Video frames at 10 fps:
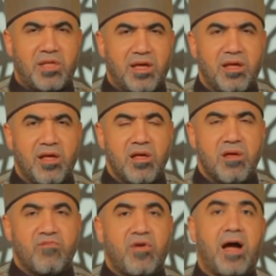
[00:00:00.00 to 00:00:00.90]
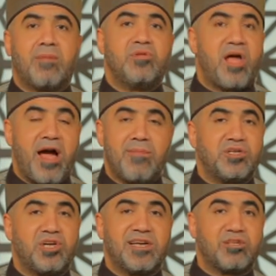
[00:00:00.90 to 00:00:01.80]
ده في عبد
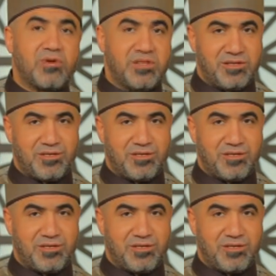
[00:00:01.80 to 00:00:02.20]
حبشي أسود